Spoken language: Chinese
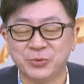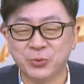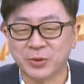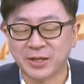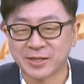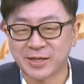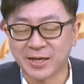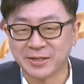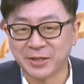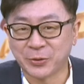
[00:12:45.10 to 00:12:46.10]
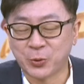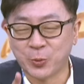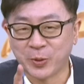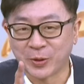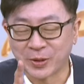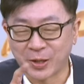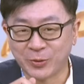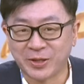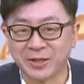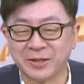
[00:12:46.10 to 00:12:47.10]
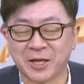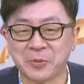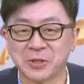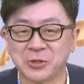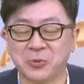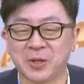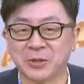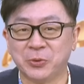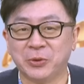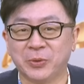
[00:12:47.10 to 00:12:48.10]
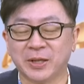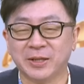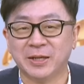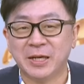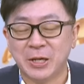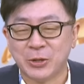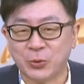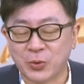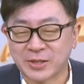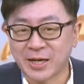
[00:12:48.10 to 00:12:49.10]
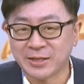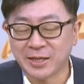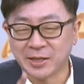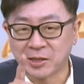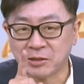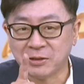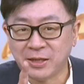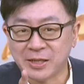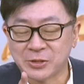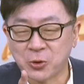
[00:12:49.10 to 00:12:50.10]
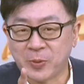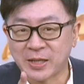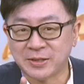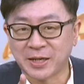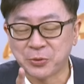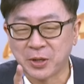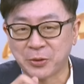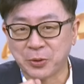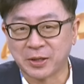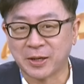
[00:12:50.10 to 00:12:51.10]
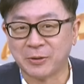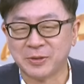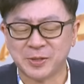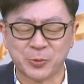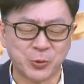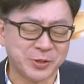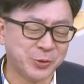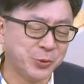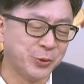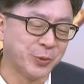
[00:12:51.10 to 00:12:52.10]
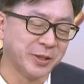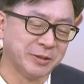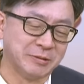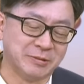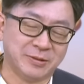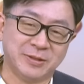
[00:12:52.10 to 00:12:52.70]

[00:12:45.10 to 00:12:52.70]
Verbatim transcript: 如果那个上影线过不了高点，代表筹码混乱。如果上影线的隔天收盘价越来越高，怎么会是混乱呢？